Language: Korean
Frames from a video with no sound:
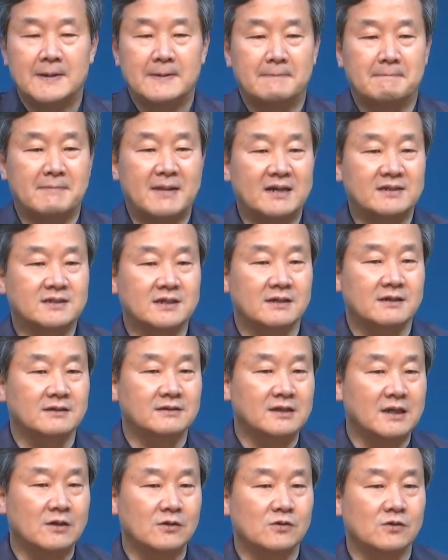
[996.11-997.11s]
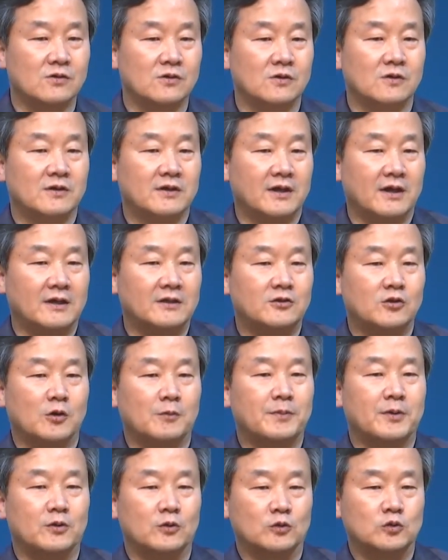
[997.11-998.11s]
마차를 타고
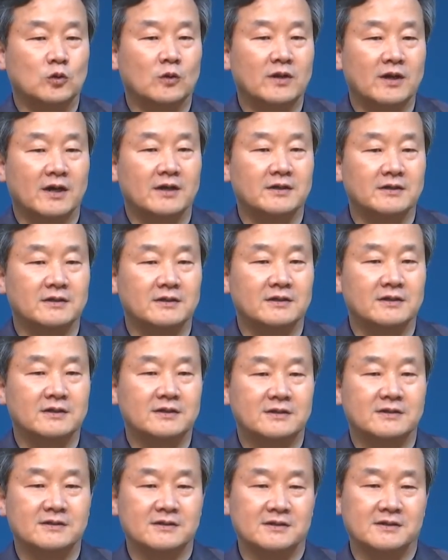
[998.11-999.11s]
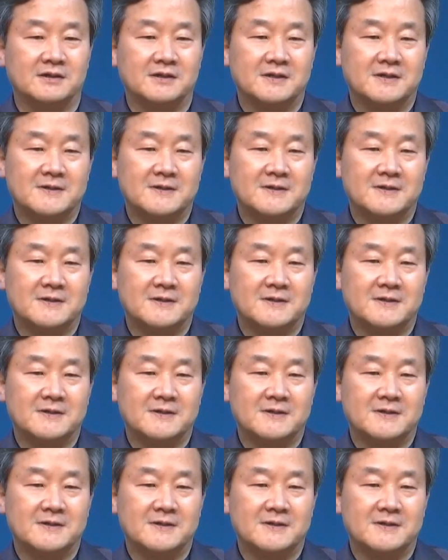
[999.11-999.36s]
에디오페로 돌아가는 그